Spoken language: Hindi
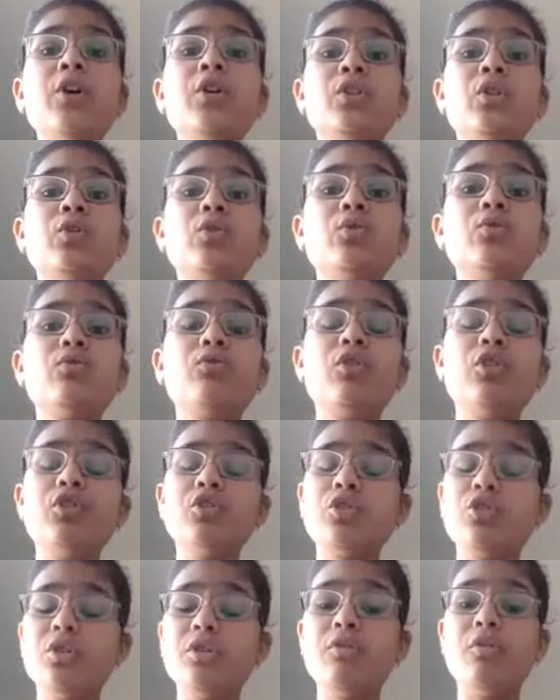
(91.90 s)
तो वो
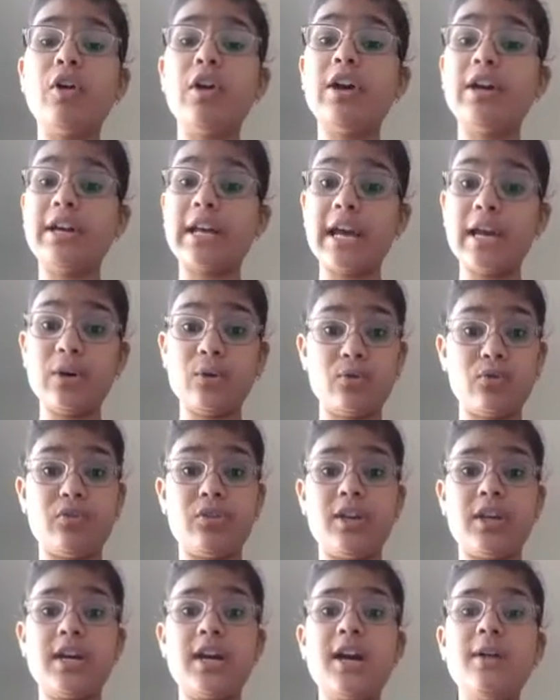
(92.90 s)
जो कि वॉलेटाइल
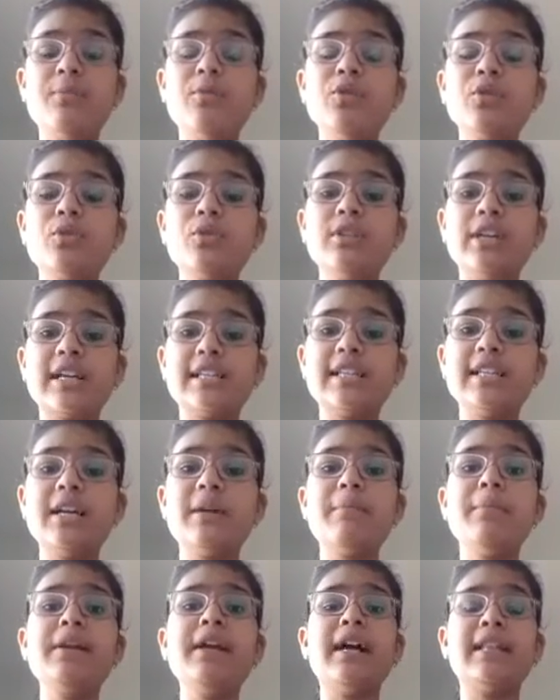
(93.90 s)
होते हैं हम उनको जैसे
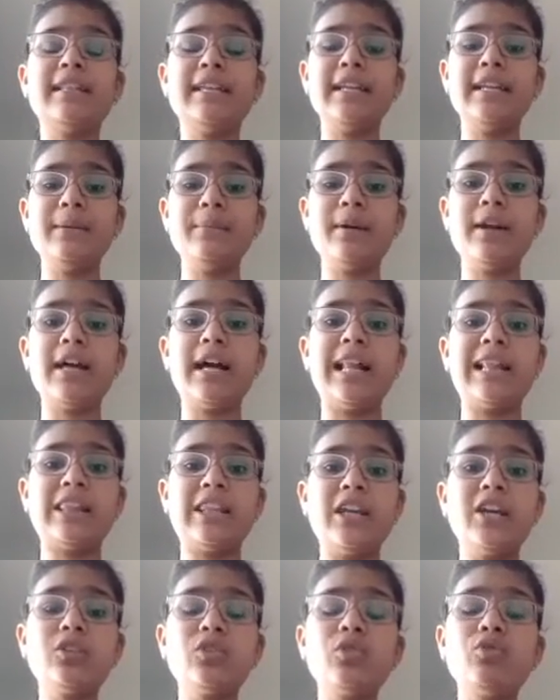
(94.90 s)
ही अपनी हथेली पर
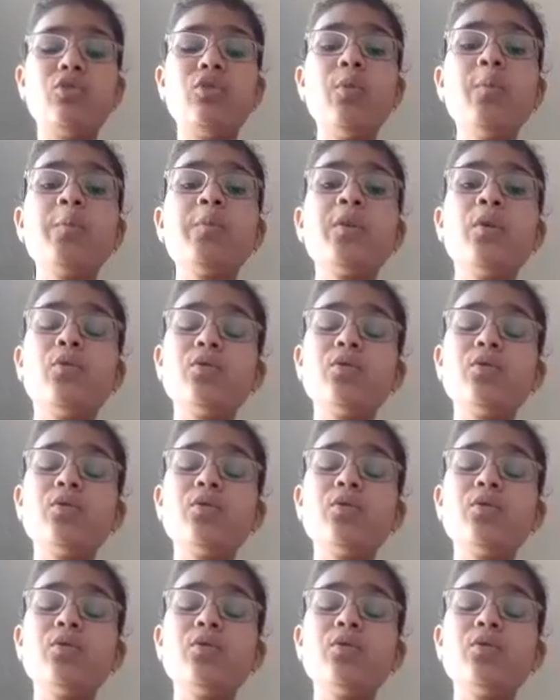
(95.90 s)
डालते हैं तो वो